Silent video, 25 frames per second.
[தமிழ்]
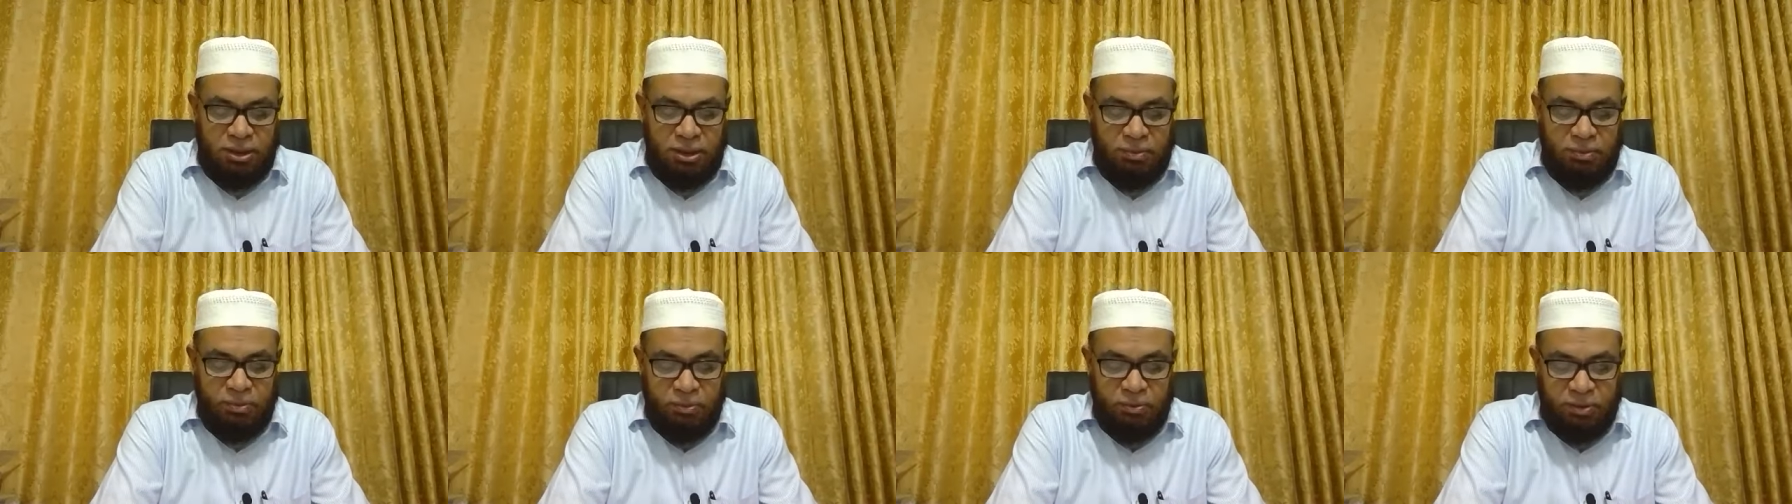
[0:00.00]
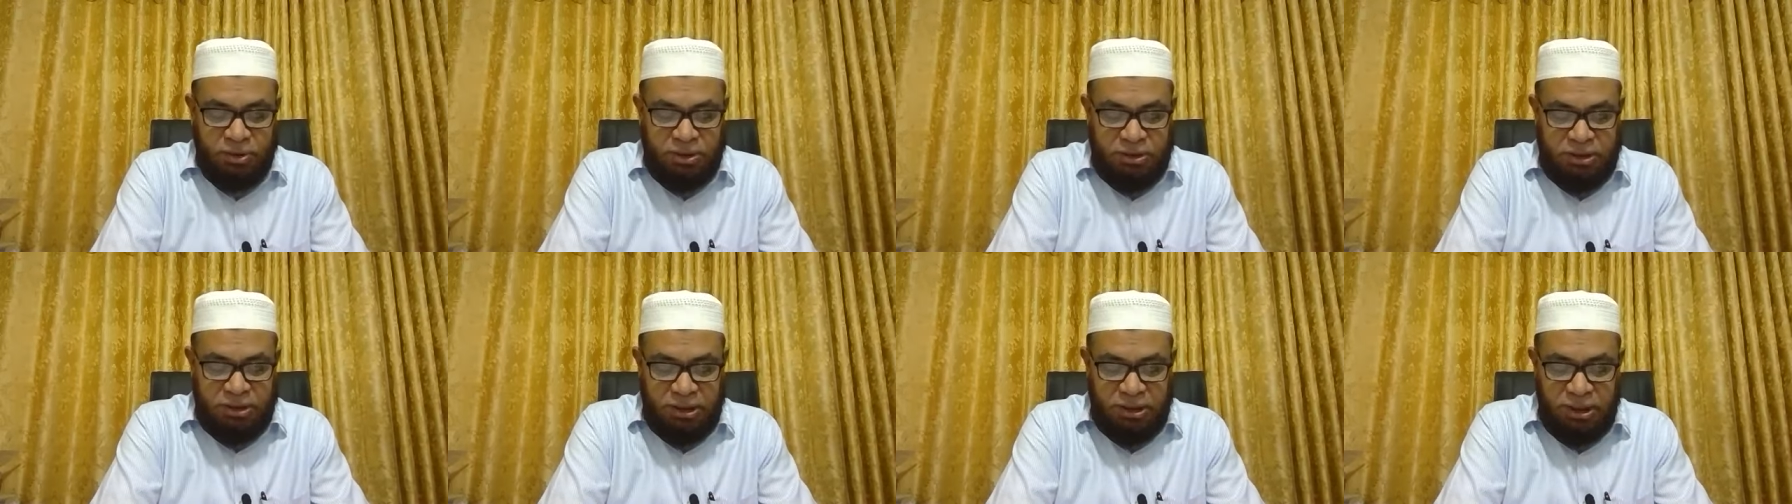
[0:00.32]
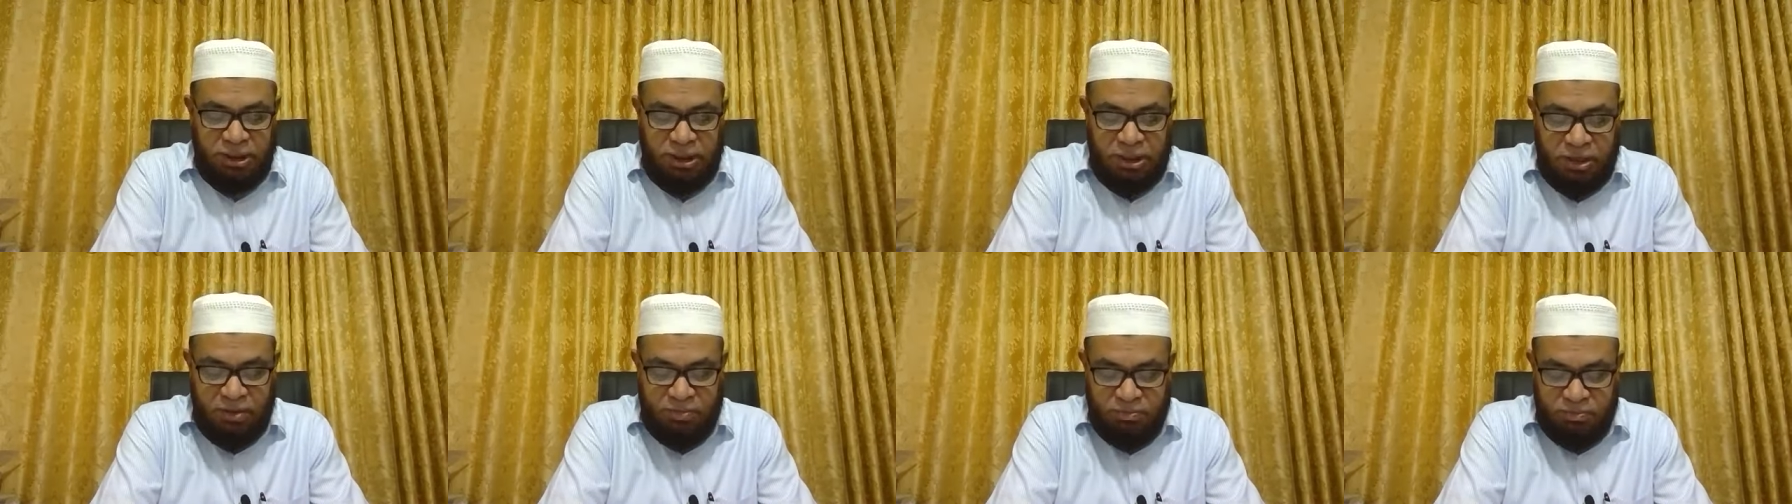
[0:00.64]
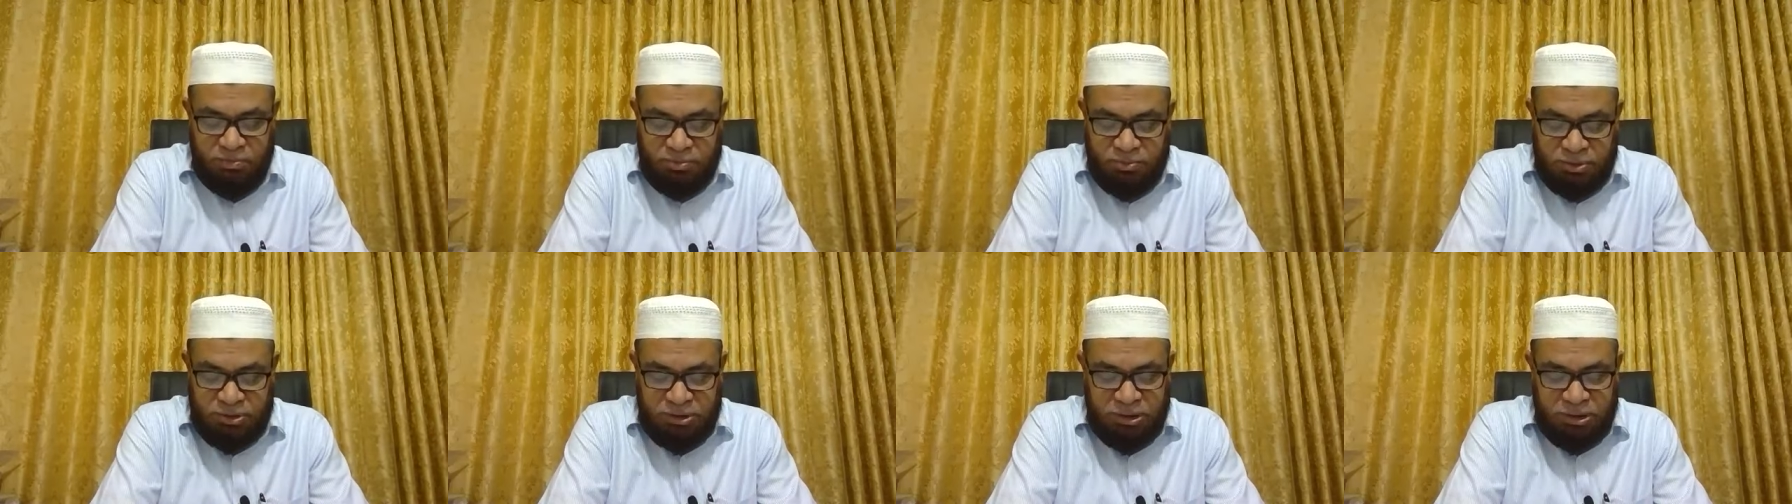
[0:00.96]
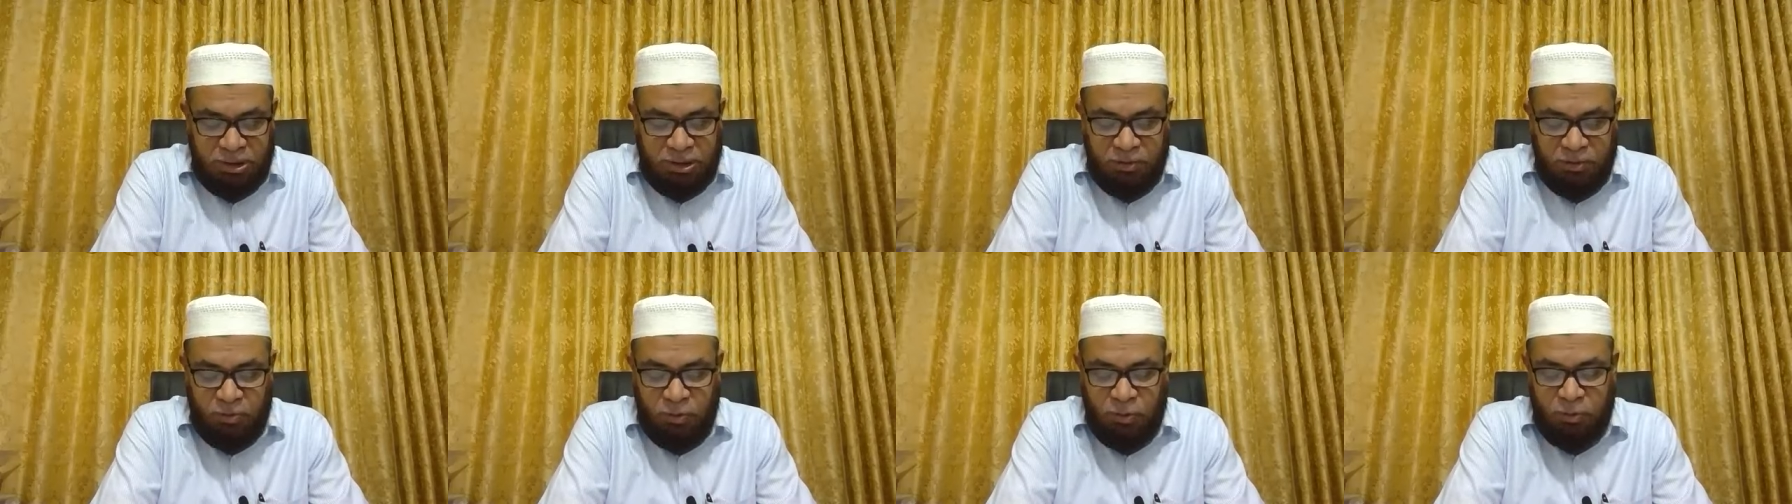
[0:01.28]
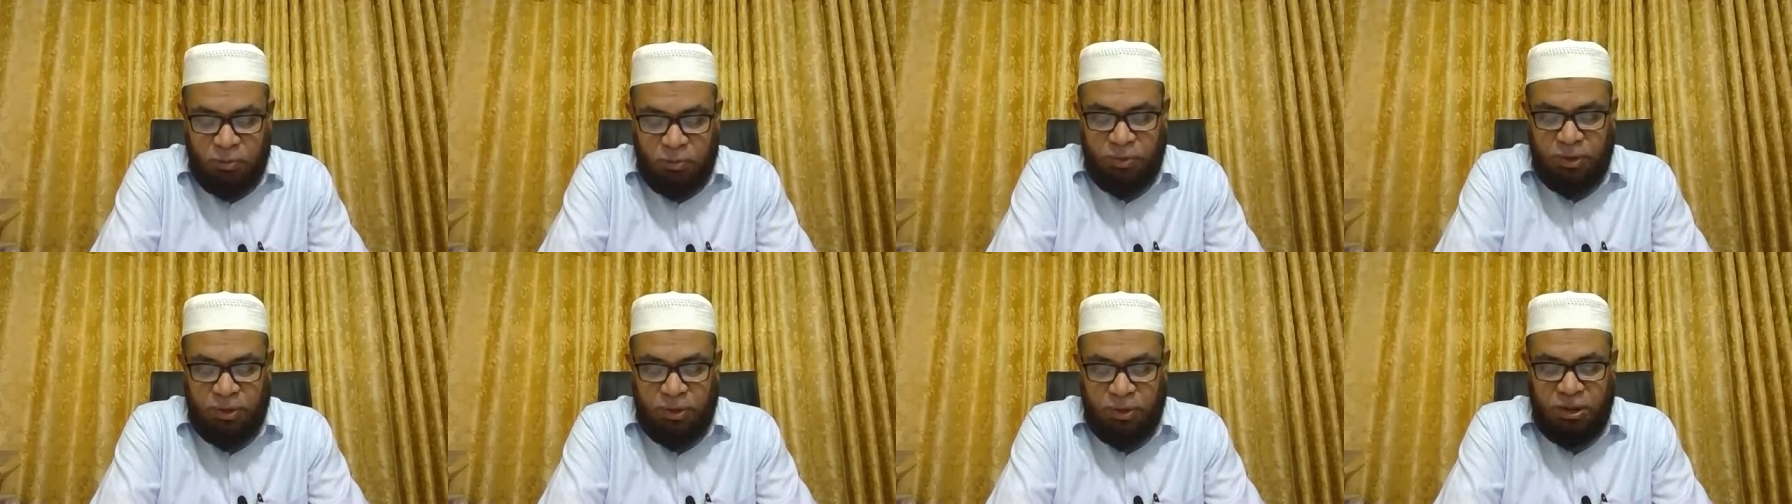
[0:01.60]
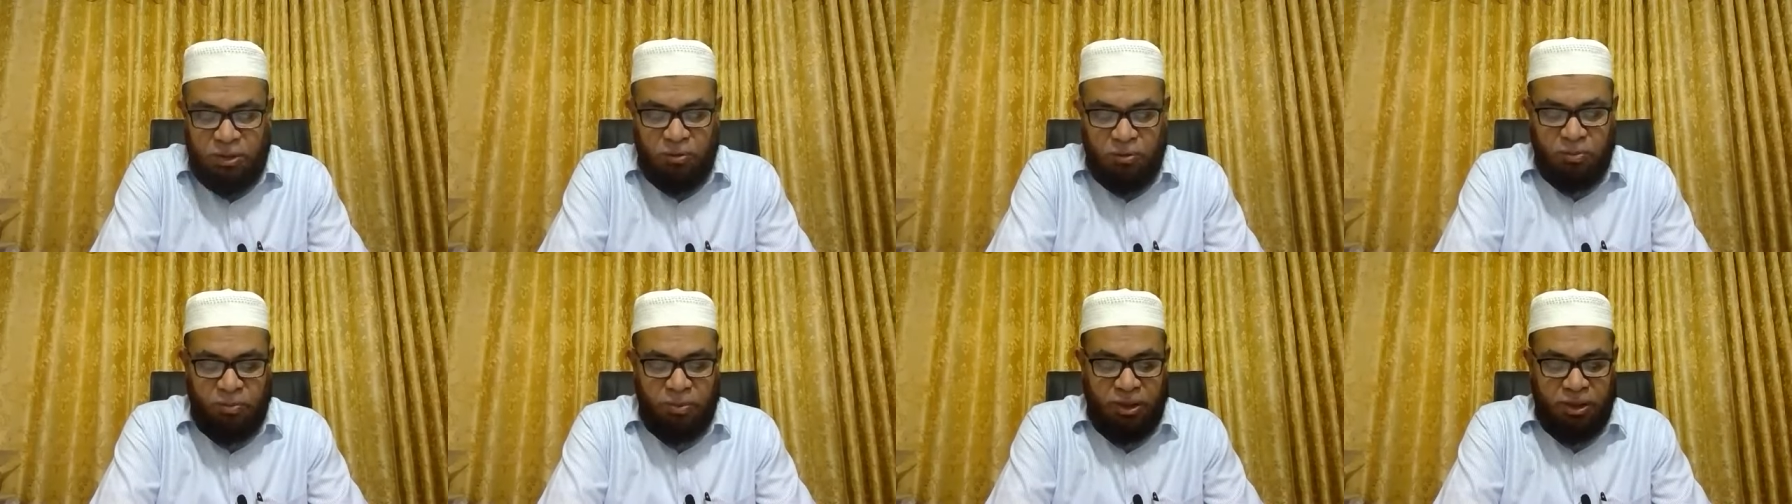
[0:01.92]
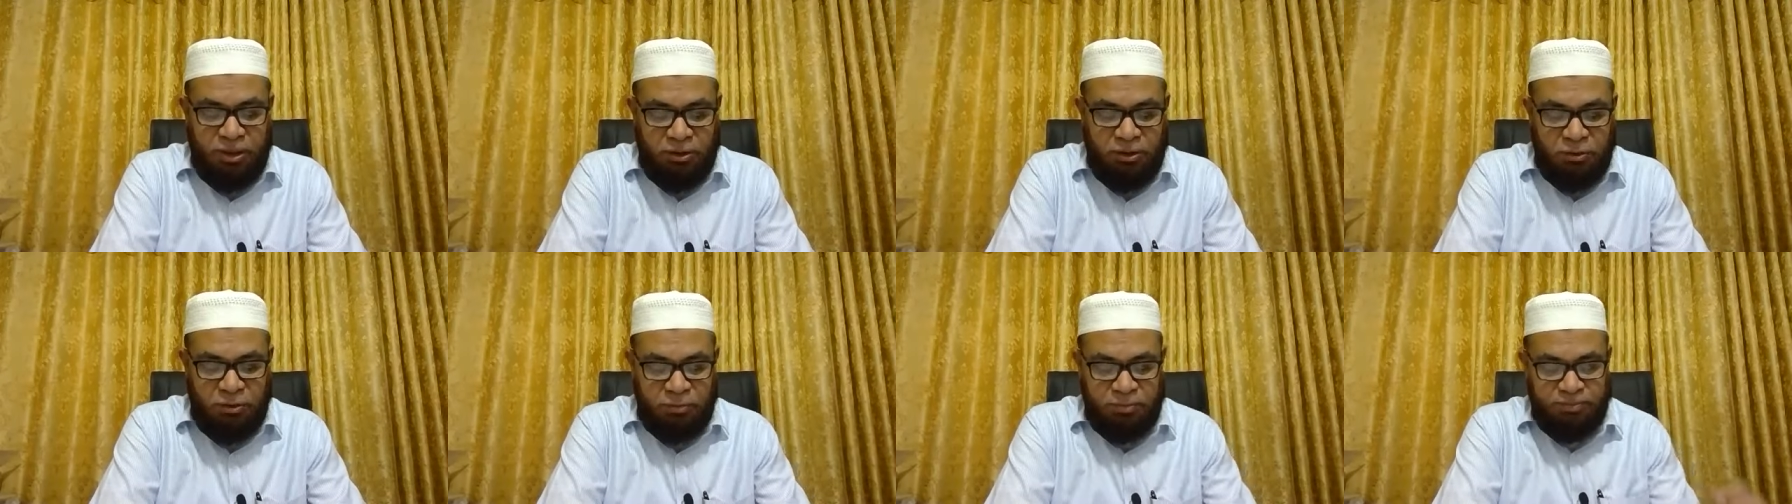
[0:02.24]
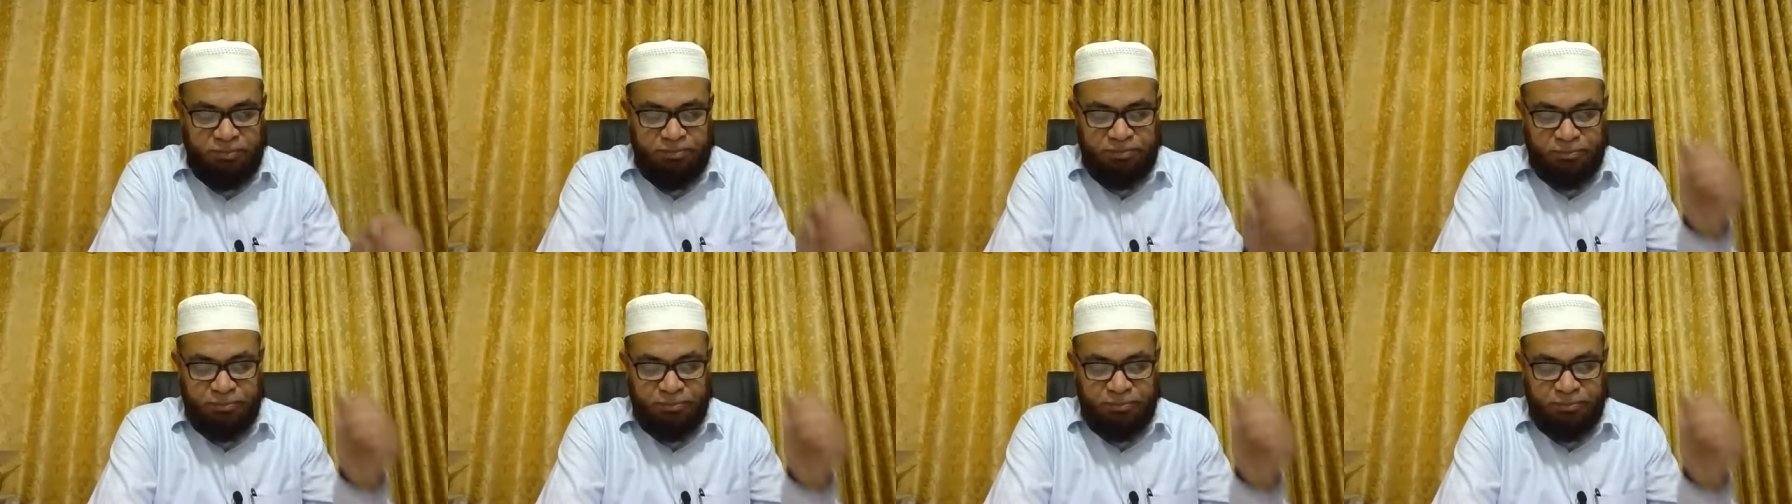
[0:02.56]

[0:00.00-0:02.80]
என்பவற்றை எல்லாம் சென்ற வகுப்பிலே நாம் பார்த்தோம்